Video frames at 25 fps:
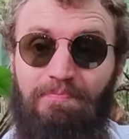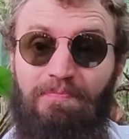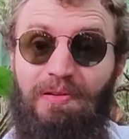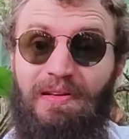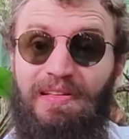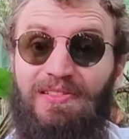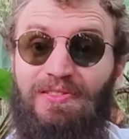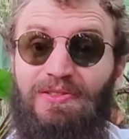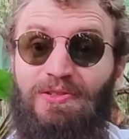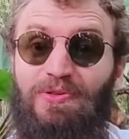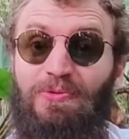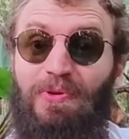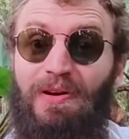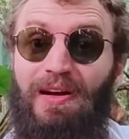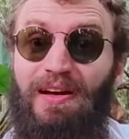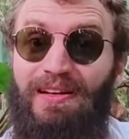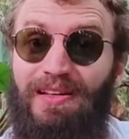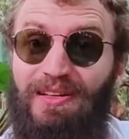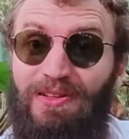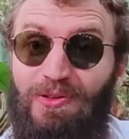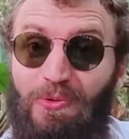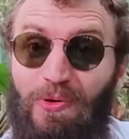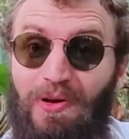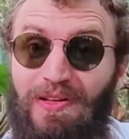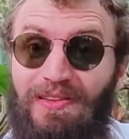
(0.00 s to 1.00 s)
Parce que ouais,
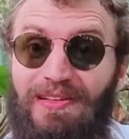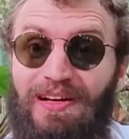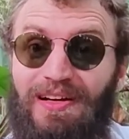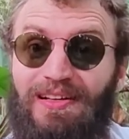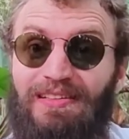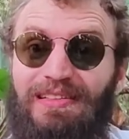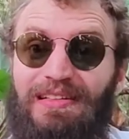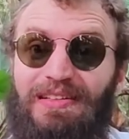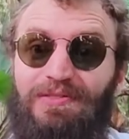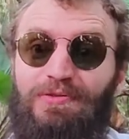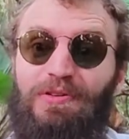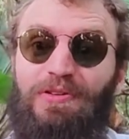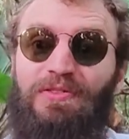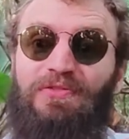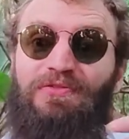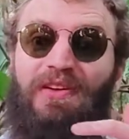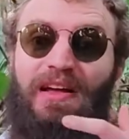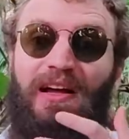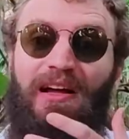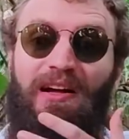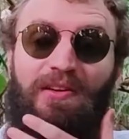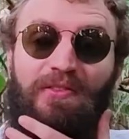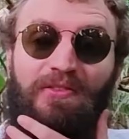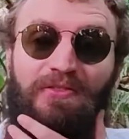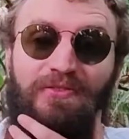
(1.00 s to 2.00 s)
les droits tardés veulent
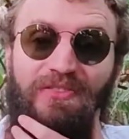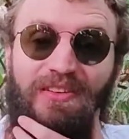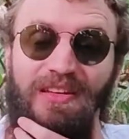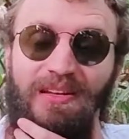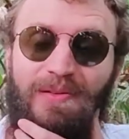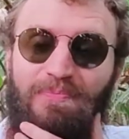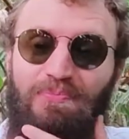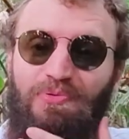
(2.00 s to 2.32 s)
faire un film,